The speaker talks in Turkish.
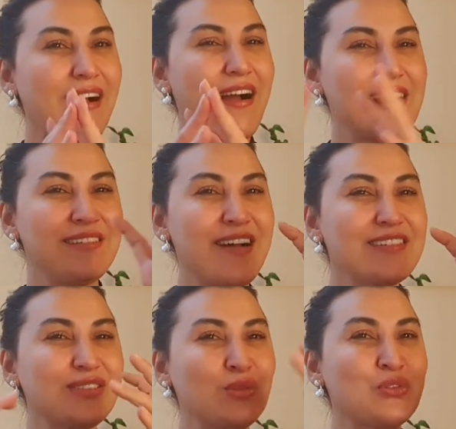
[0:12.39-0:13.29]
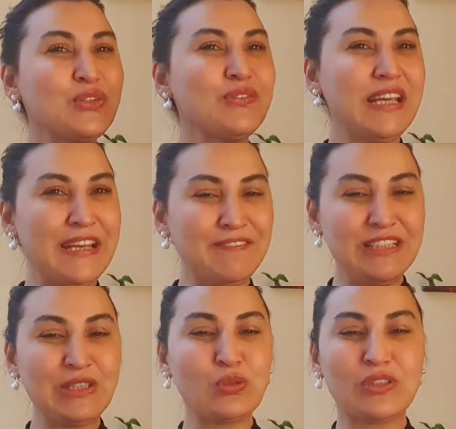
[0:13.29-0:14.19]
alyans yüzük ve
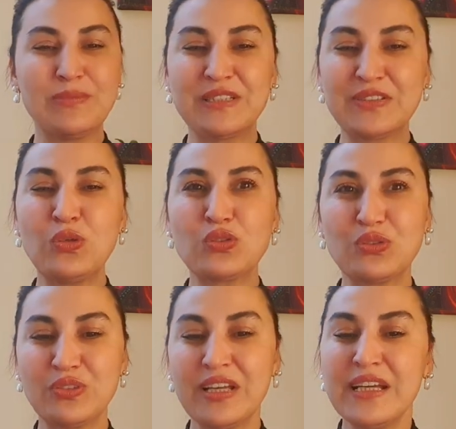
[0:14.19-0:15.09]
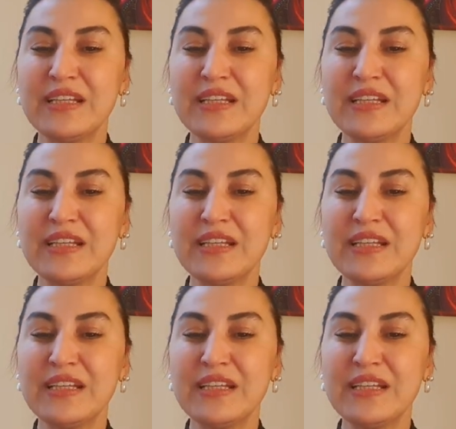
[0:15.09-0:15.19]
evlilik kutlaması olsun.